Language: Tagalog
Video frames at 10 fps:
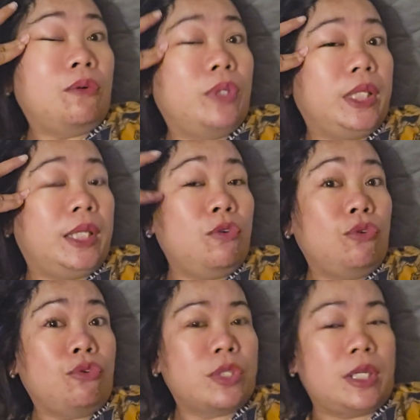na ako, niti
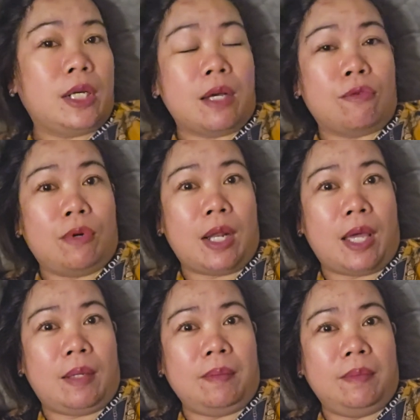urok sa dang akong
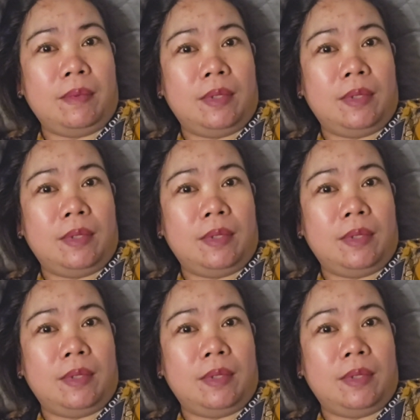live.